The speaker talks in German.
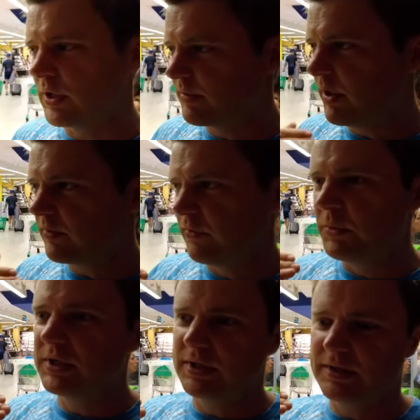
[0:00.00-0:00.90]
Und das macht für
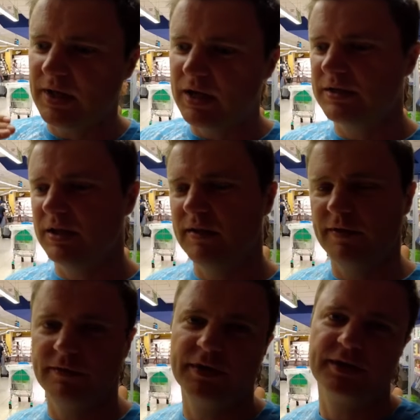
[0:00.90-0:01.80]
mich das Reisen
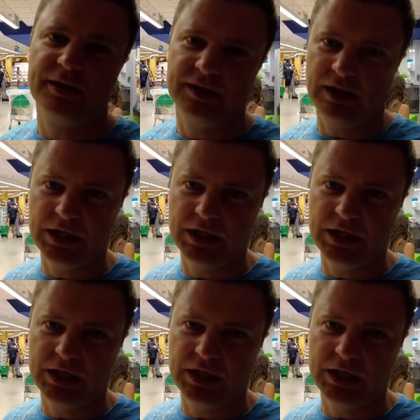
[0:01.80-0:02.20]
einfach wesentlich